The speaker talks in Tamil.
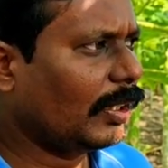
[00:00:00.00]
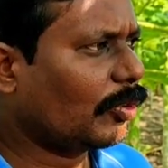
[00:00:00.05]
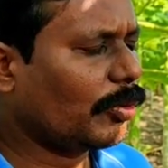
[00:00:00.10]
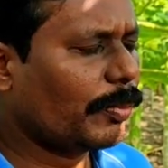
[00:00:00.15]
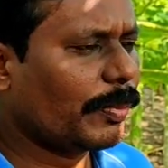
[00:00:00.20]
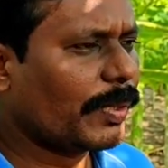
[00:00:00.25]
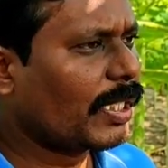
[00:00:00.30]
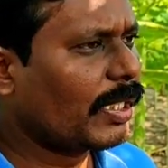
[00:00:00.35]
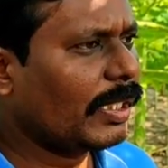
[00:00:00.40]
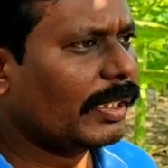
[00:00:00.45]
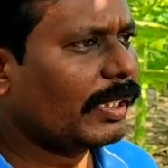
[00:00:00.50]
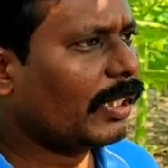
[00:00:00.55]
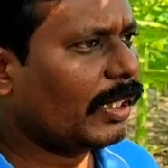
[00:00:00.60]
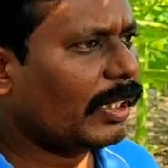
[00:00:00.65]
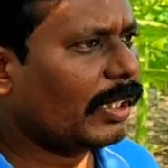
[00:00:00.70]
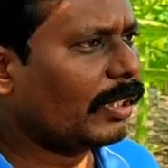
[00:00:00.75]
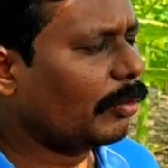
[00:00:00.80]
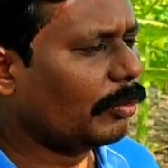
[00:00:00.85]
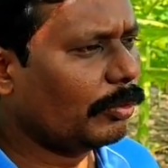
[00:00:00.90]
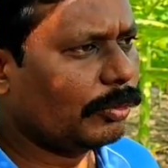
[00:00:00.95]
கொமிஷன்
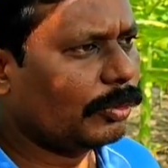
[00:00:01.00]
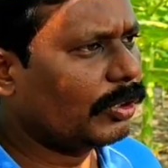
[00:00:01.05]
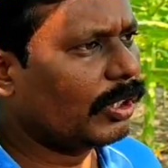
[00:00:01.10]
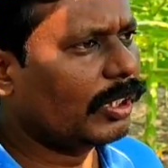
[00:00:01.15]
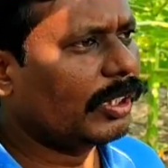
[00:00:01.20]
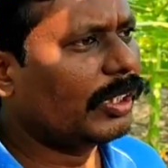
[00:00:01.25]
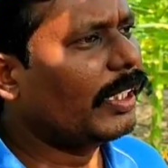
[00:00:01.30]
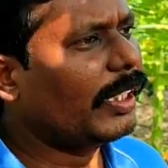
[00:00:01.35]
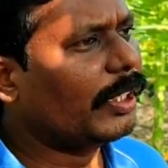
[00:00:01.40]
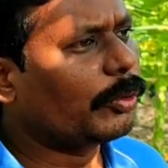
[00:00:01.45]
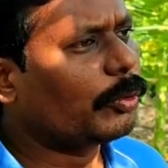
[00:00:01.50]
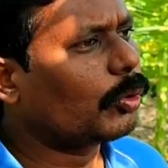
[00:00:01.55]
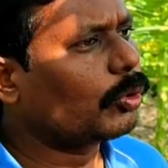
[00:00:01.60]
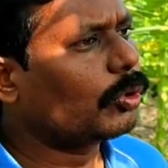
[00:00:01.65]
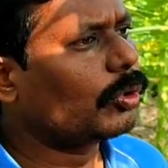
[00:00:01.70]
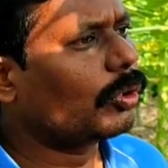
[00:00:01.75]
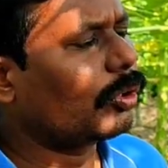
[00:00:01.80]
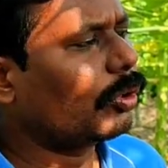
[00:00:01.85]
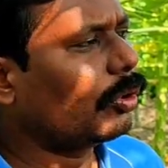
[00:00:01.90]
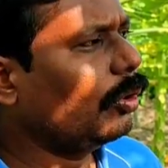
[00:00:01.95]
இதெல்லாம் நம்ம தேர்ட் டே
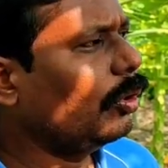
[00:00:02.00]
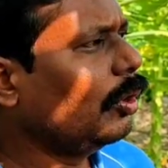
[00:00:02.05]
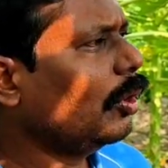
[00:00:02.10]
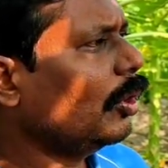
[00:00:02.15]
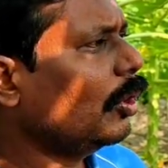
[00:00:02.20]
கொடுத்துடணும்